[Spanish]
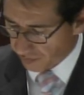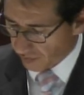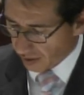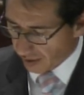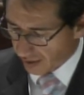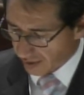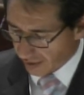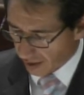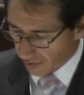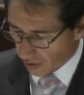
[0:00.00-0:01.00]
y que
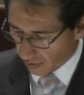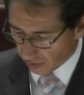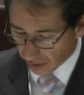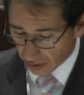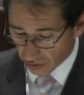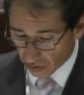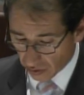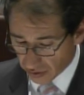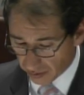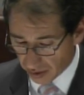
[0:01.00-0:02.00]
sería mejor que todos
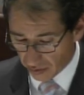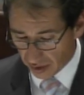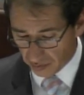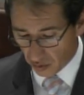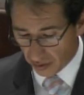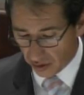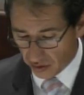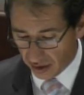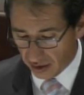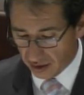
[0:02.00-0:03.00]
los servidores públicos,
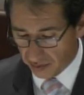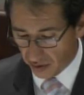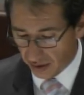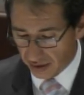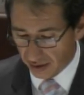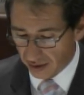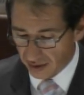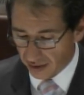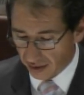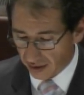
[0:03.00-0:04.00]
sin excepción, hicieran
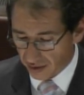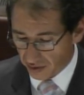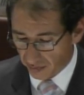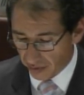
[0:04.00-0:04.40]
dicha declaración,